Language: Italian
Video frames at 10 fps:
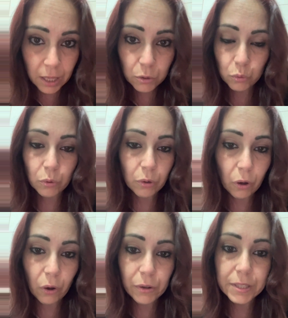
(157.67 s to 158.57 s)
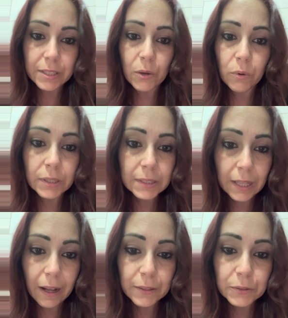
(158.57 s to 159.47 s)
soccorsi e
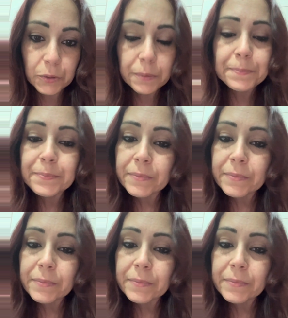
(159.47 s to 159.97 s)
quant'altro,